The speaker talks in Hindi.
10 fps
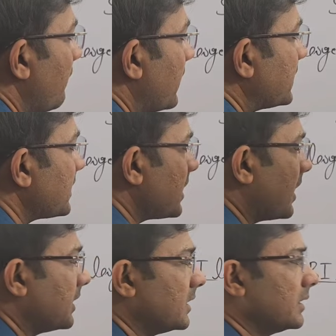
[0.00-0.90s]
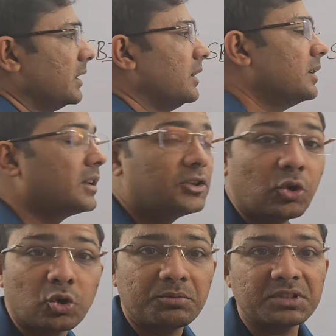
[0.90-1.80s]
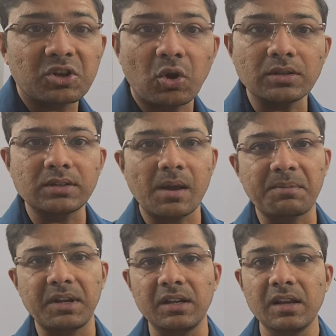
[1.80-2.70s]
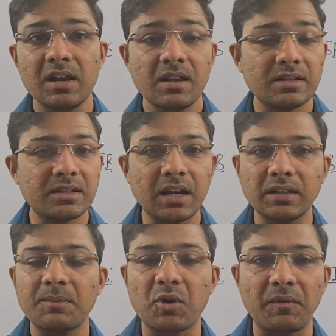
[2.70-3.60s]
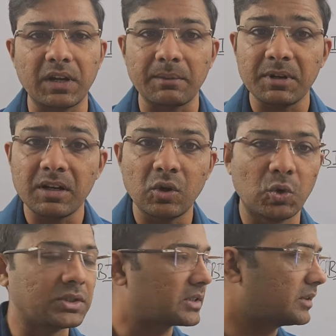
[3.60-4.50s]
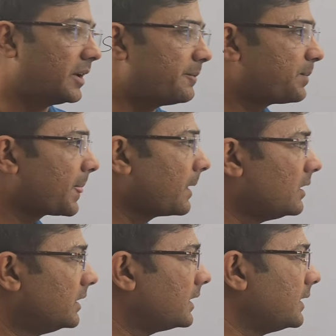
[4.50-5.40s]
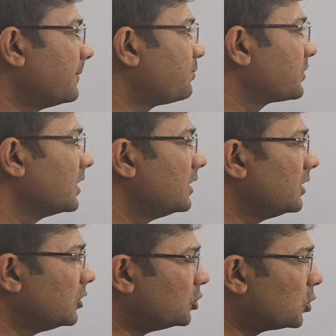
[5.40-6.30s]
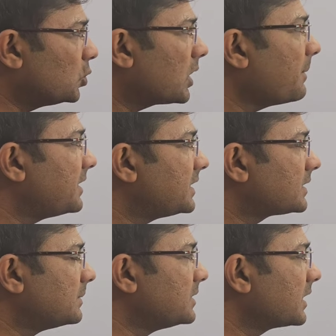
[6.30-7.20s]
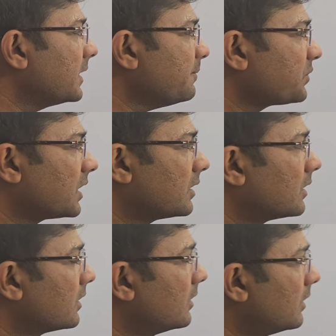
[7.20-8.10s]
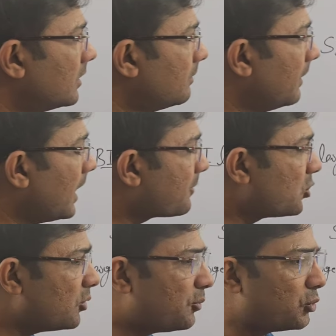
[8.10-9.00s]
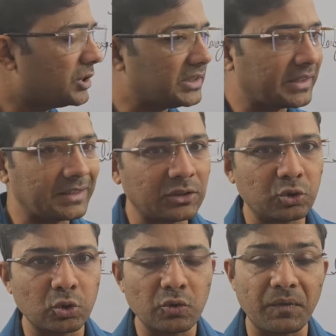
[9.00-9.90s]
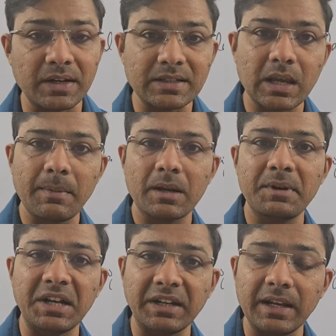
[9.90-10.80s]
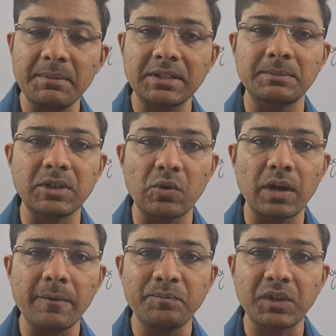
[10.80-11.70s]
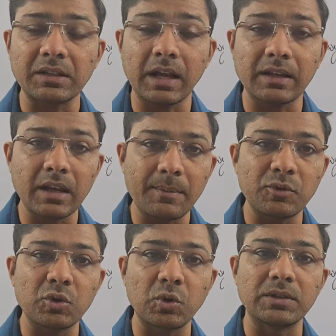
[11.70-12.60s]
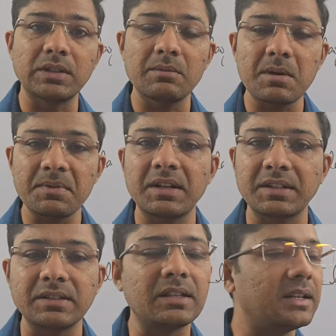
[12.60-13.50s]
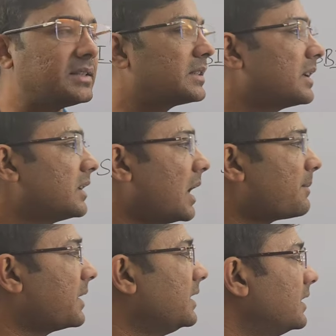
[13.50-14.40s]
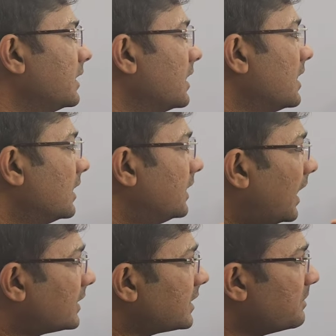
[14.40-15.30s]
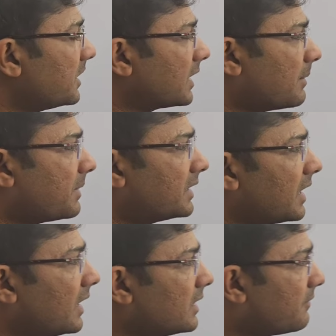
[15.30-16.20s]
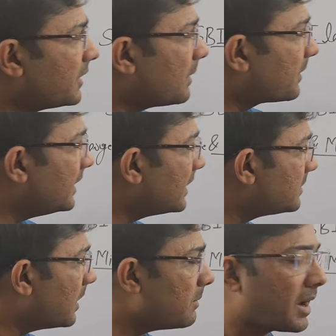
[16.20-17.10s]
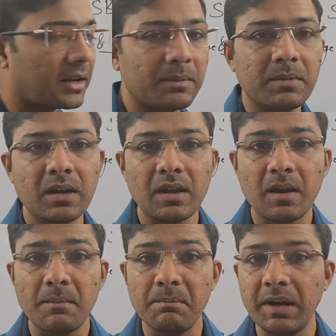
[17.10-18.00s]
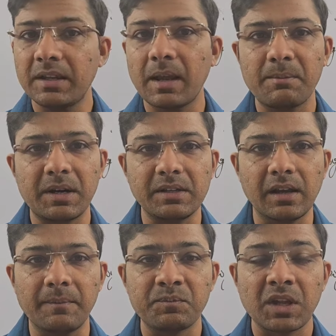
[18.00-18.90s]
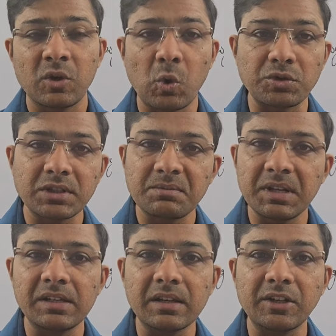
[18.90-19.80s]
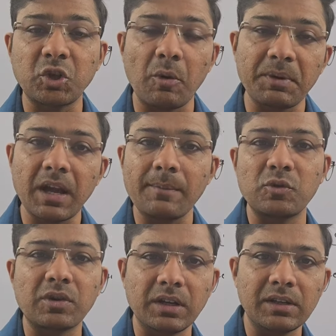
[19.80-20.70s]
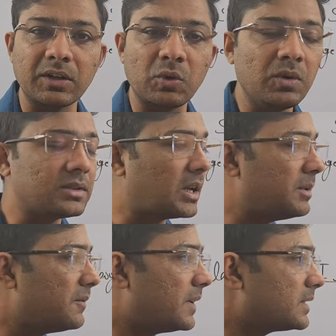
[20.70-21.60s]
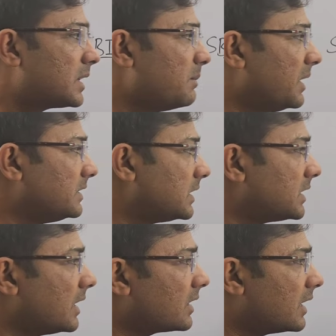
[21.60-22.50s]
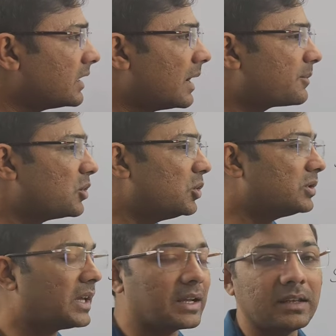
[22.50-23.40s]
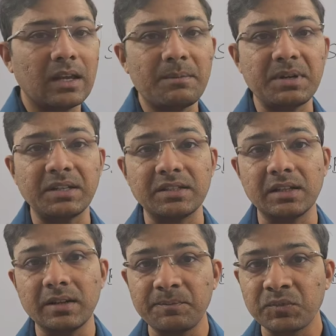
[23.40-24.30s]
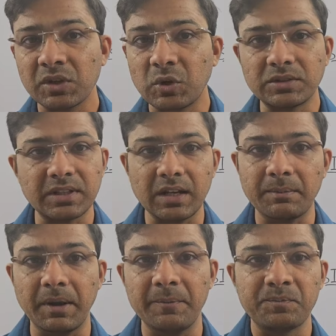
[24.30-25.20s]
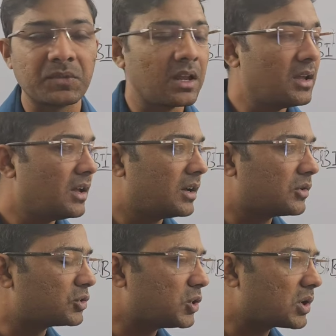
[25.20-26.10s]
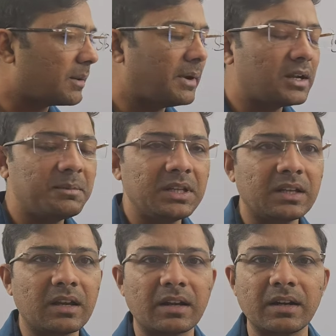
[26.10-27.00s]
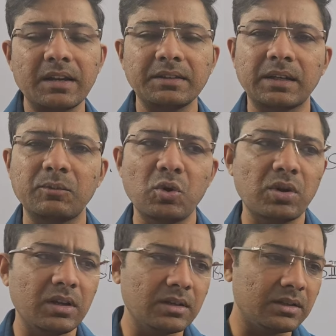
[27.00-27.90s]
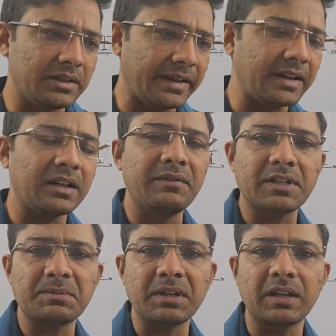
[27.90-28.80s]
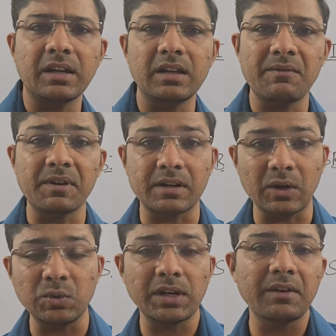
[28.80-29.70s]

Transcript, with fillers: वर्सेस लगा देते हैं कि दोनों में से कौन सा आपके लिए ज़्यादा प्रॉफिटेबल हो सकता है देखिए दोनों का बेसिक समझेंगे मैं आपको पूरी तरह से दोनों फंड्स के बारे में डिटेल में समझाऊंगा ताकि आप लोग खुद से भी अपना डिसीजन ले सके कि आपके लिए लार्ज एंड मिड कैप बढ़िया है या फिर आपके लिए एस मैग्नम मिड कैप बढ़िया है कोशिश मेरी है कि टॉपिक आपको क्लियर हो सभी फंड्स की बेसिक जानकारी आपको हो ताकि आप डिसीजन खुद से ले पाएँ कुछ लोग कमेंट भी देखिए कर रहे हैं कि सर हम लोग डायरेक्ट इन्वेस्टमेंट करें या फिर रेगुलर